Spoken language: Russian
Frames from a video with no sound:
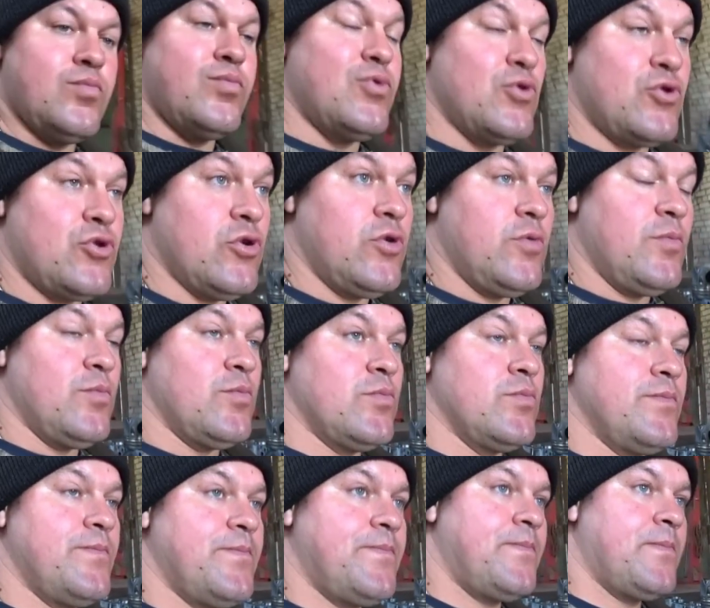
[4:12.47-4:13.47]
путем,
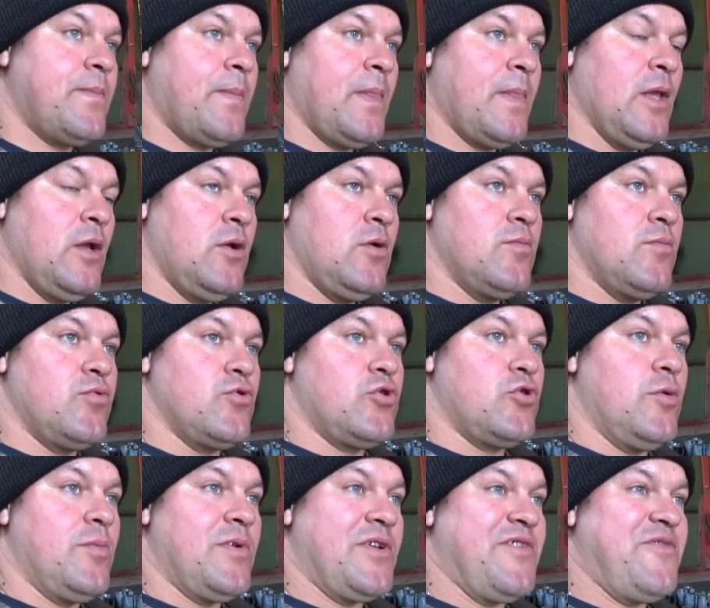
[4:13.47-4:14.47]

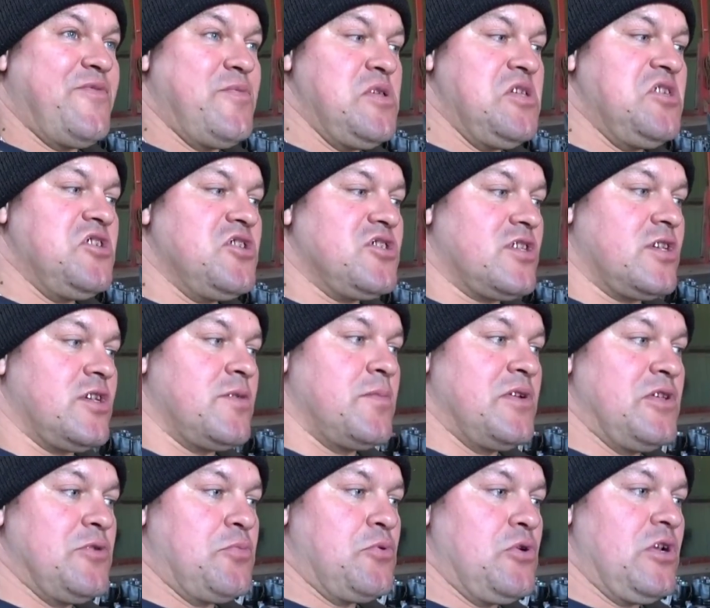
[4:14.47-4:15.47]
путем арифметических
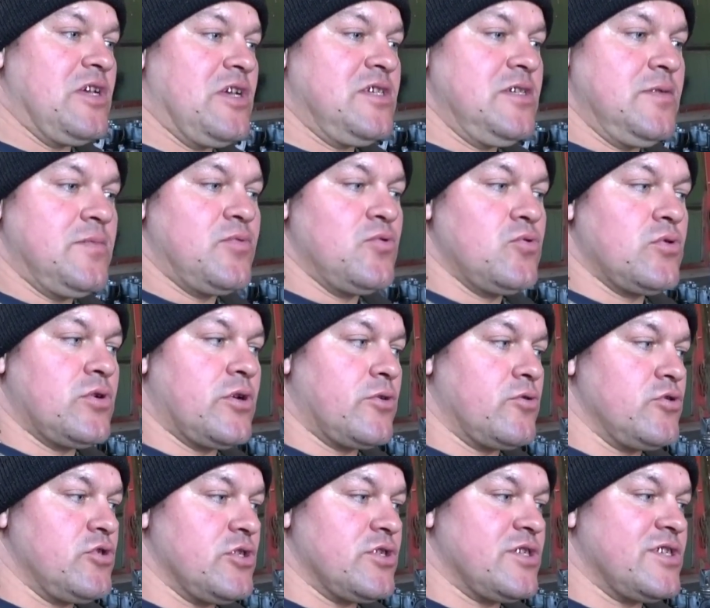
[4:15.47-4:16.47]
манипуляций буду,
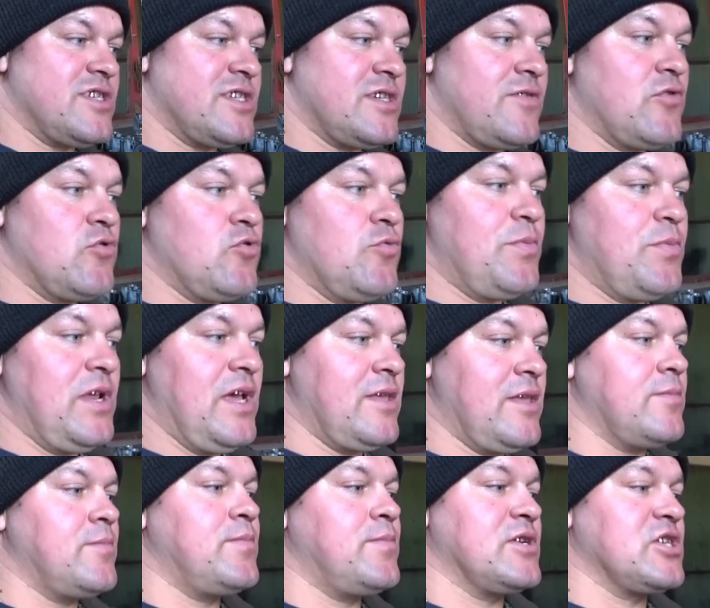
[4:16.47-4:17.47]
короче,
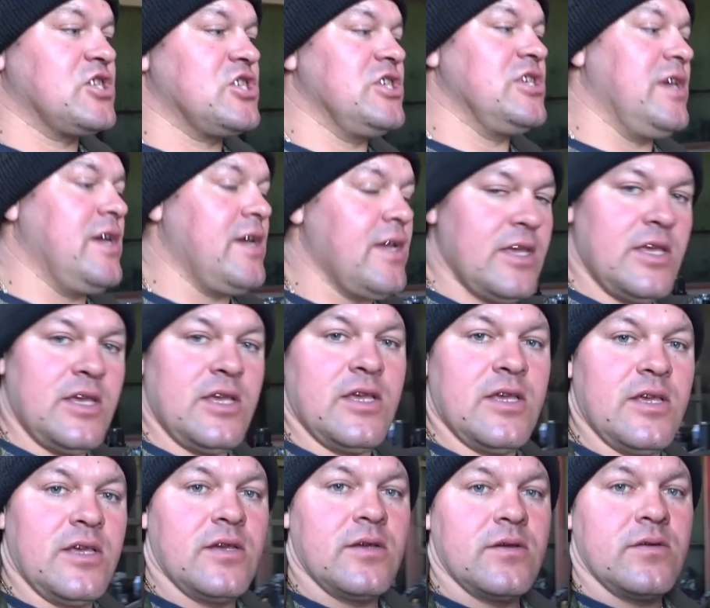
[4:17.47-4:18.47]
совокуплять поршня и
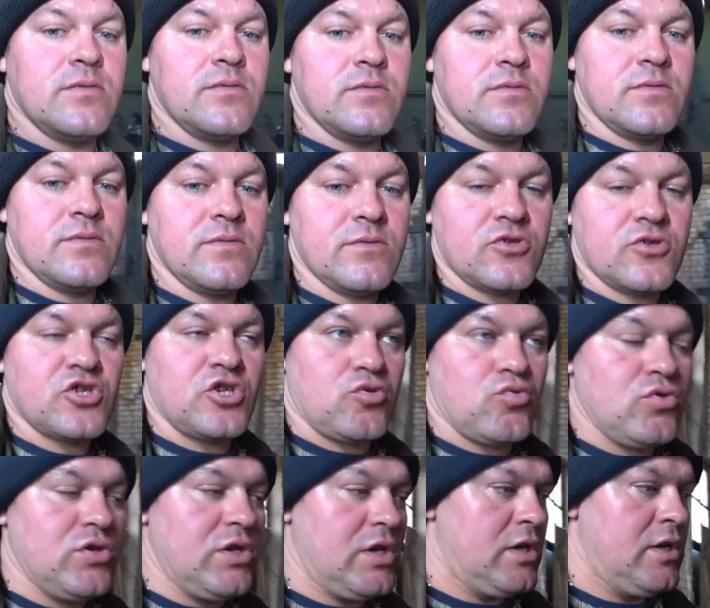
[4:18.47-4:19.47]
э,
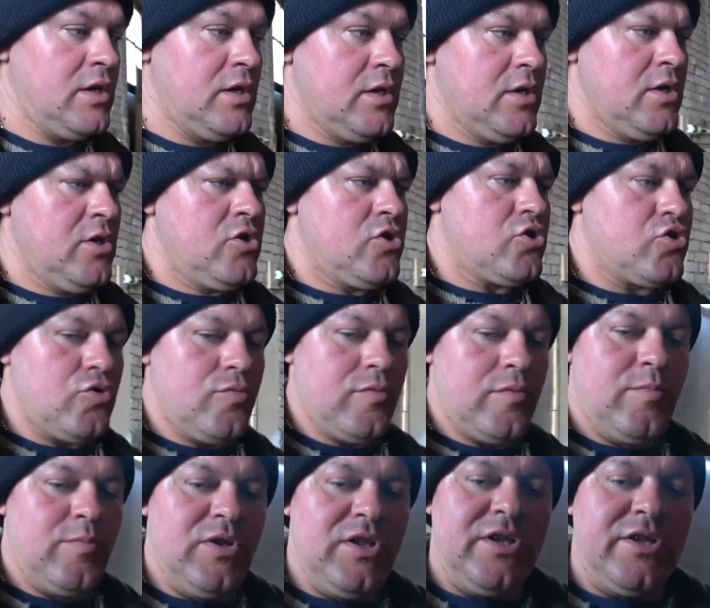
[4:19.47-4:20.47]
шатуны, чтобы
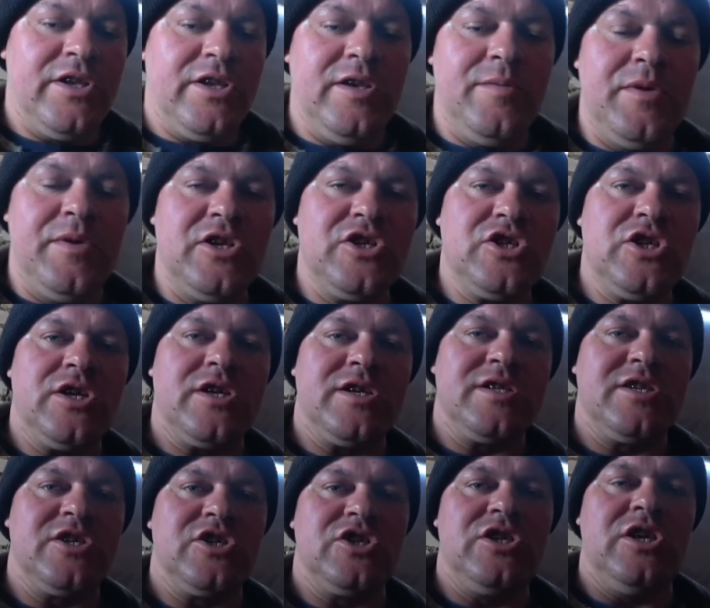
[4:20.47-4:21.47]
было наименьшее
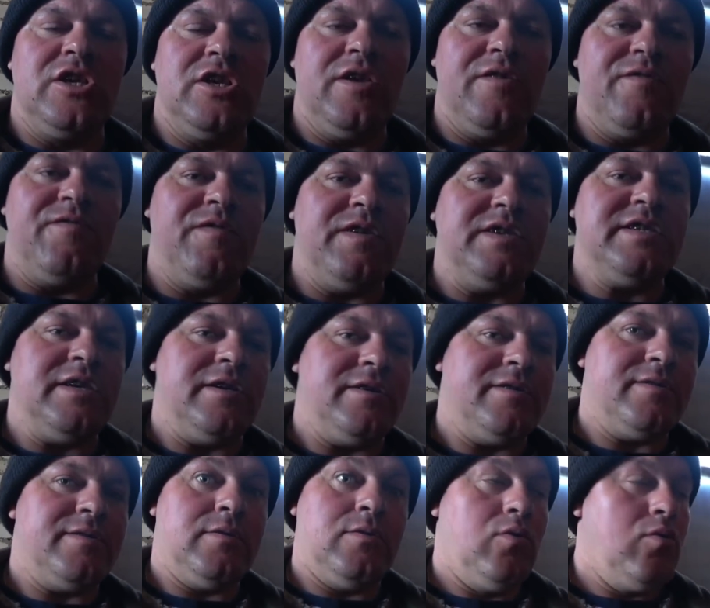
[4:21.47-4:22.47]
расхождение в весе.
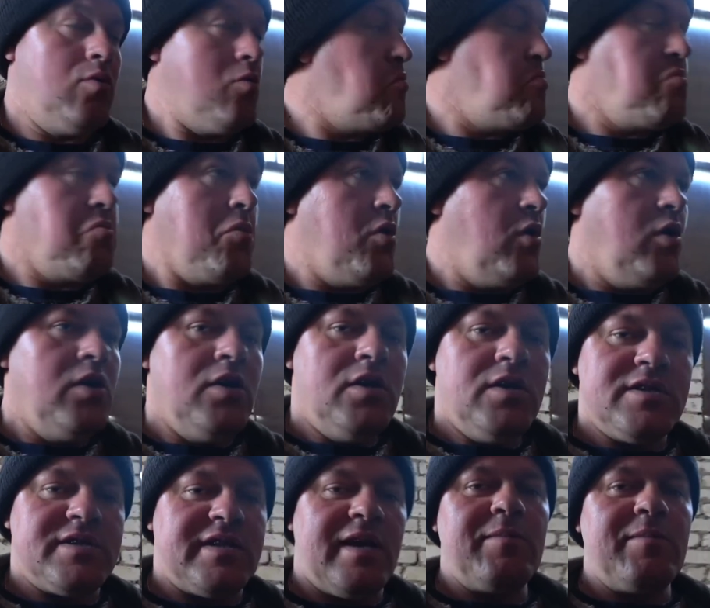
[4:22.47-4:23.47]

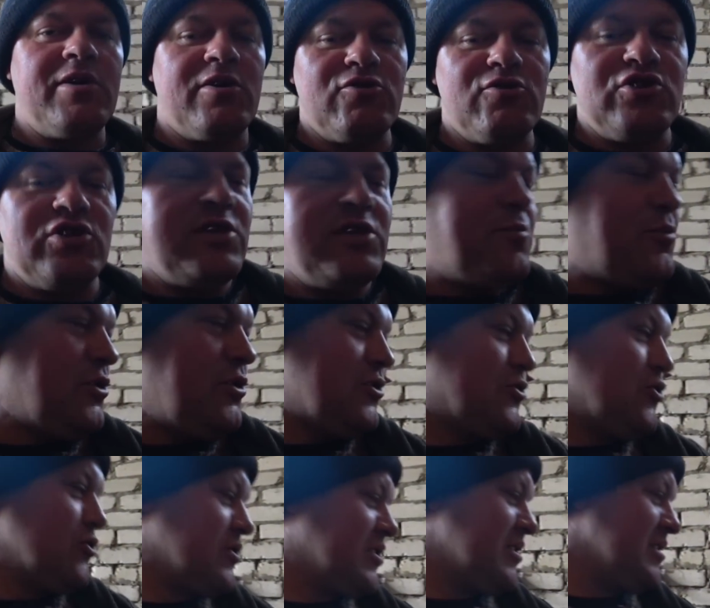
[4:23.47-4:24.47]
Сам, короче, не понял,
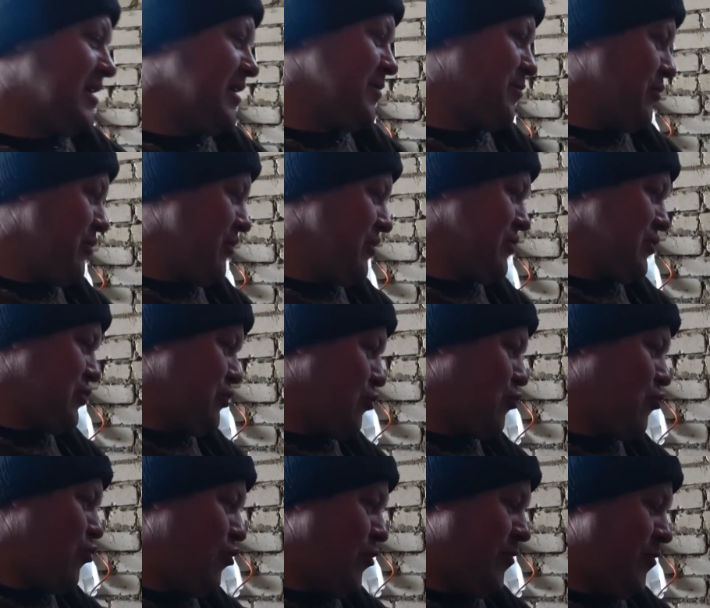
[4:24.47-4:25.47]
что сказал. Понял ты что,
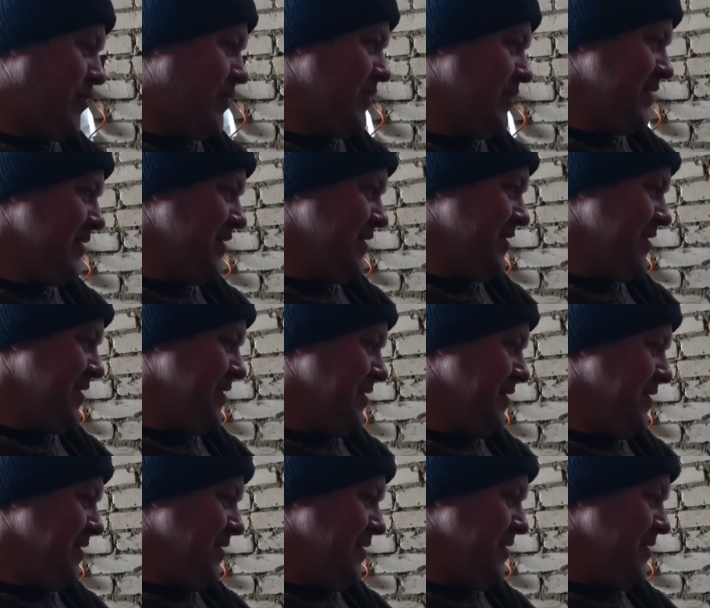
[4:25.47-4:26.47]
кум?
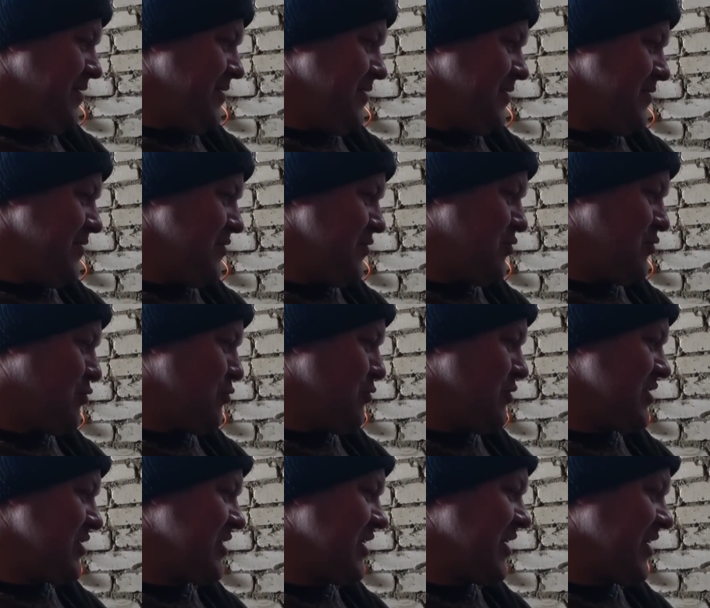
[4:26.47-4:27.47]

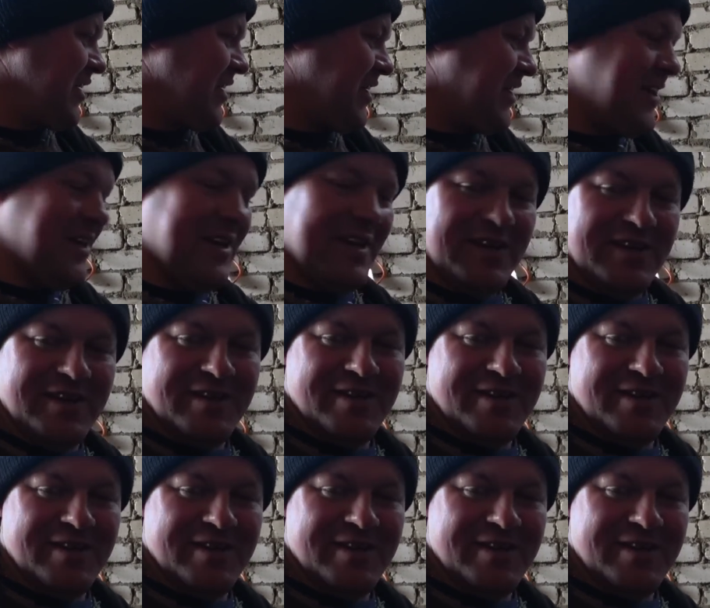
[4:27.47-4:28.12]
Чудеса какие.